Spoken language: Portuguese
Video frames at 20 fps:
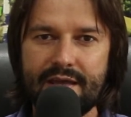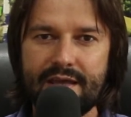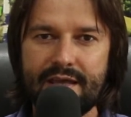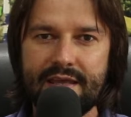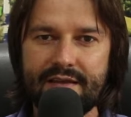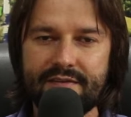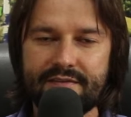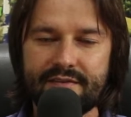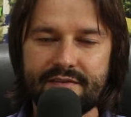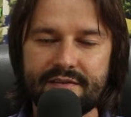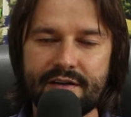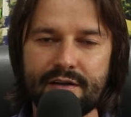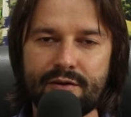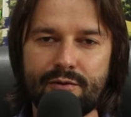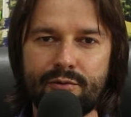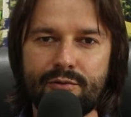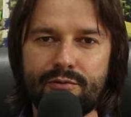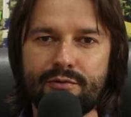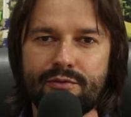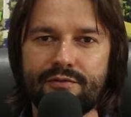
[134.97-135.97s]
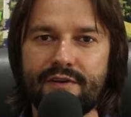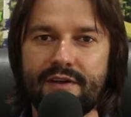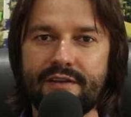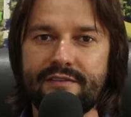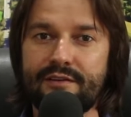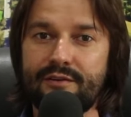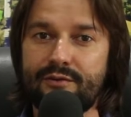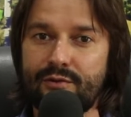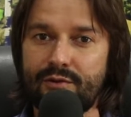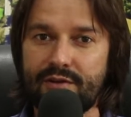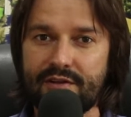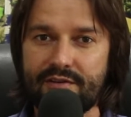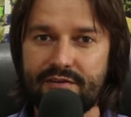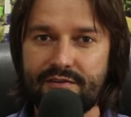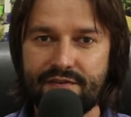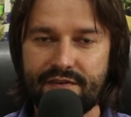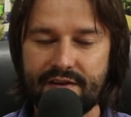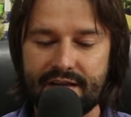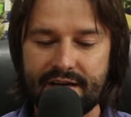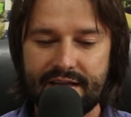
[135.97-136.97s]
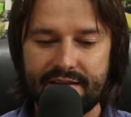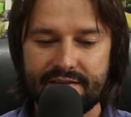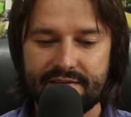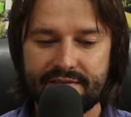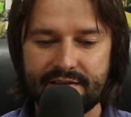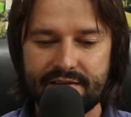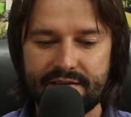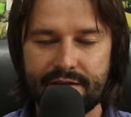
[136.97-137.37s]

e esses recursos fazem toda a diferença.